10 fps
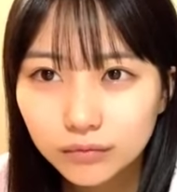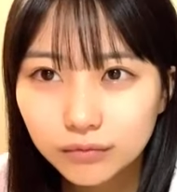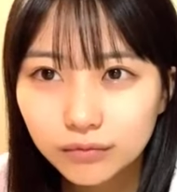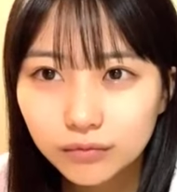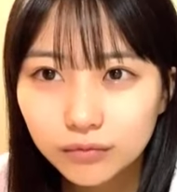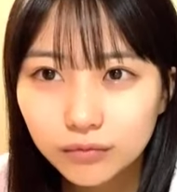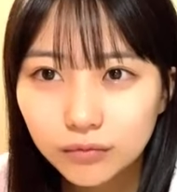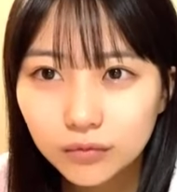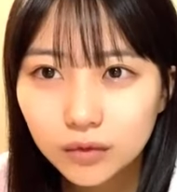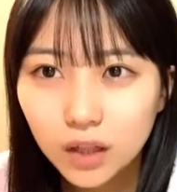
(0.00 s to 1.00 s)
うん、
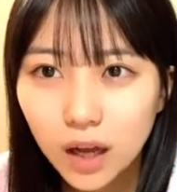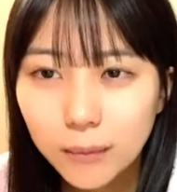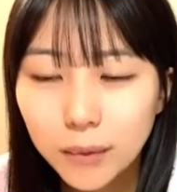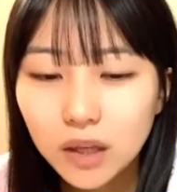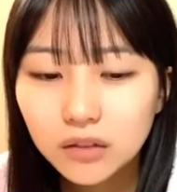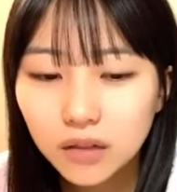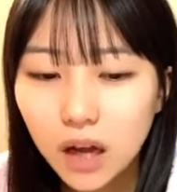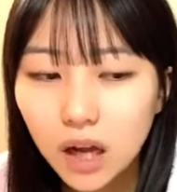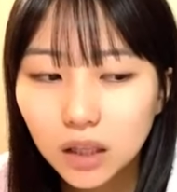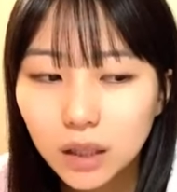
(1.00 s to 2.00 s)
ハンバーグ
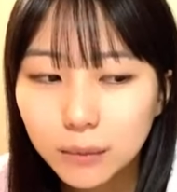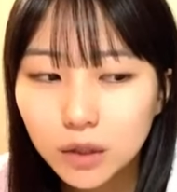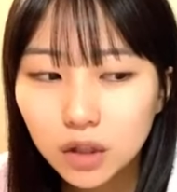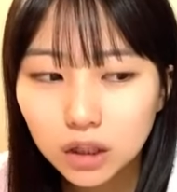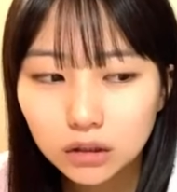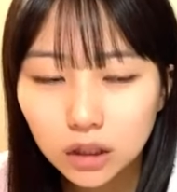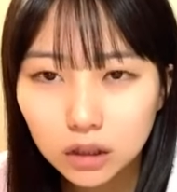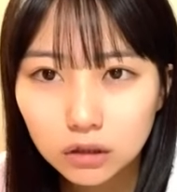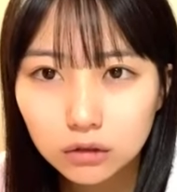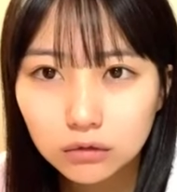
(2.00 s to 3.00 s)
はデミグラス
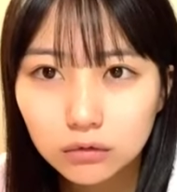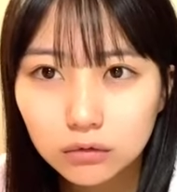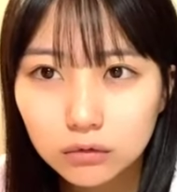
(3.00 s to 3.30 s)
です